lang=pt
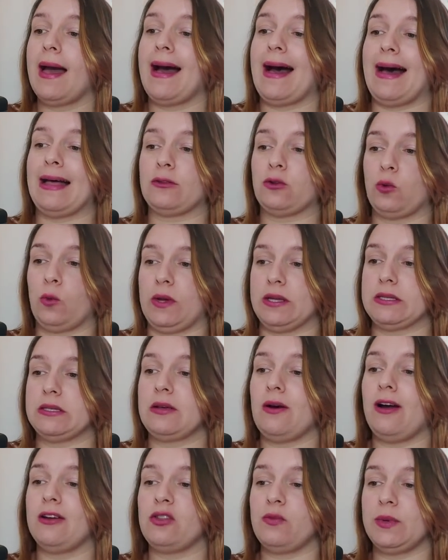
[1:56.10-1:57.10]
A
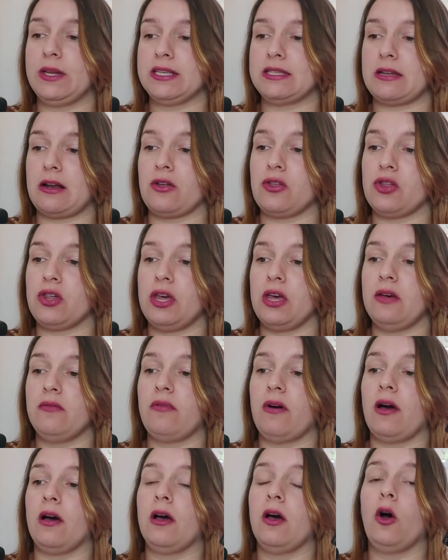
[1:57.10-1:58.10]
atuação
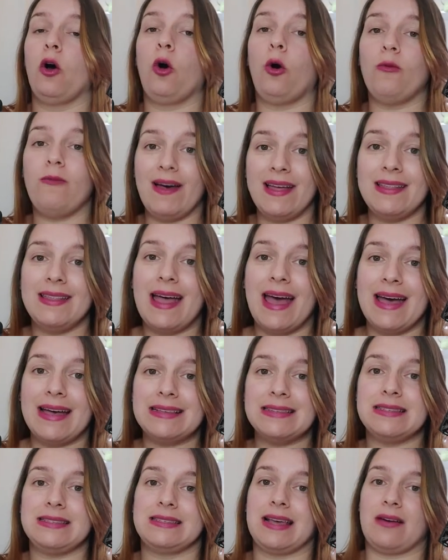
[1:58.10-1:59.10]
administrativa
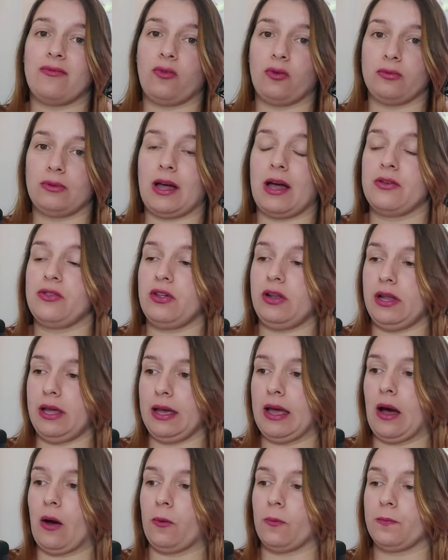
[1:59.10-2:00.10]
obedece à vontade
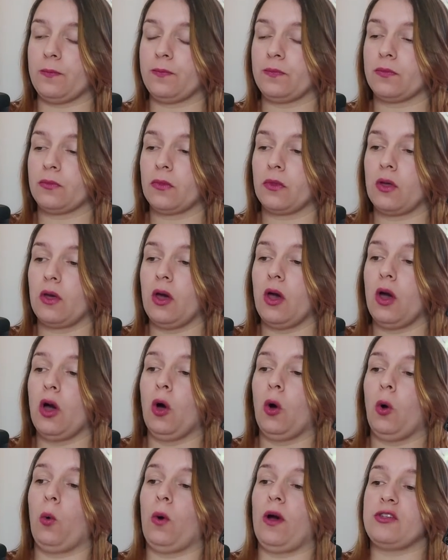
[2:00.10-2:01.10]
legal.
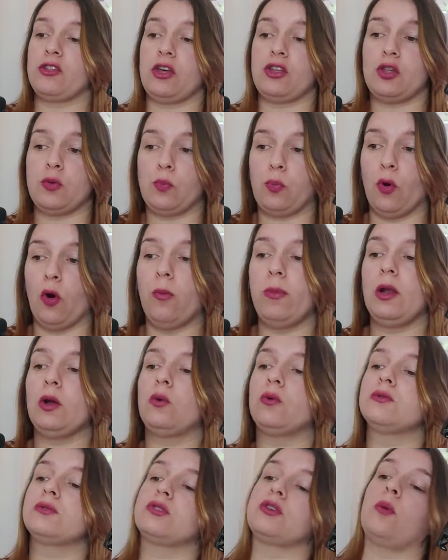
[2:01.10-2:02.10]
O agente
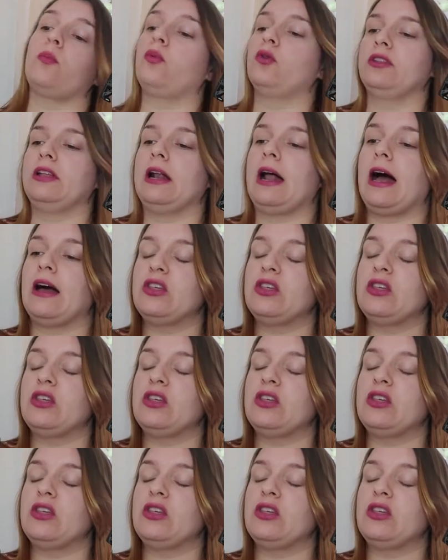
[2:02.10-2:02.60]
público só poderá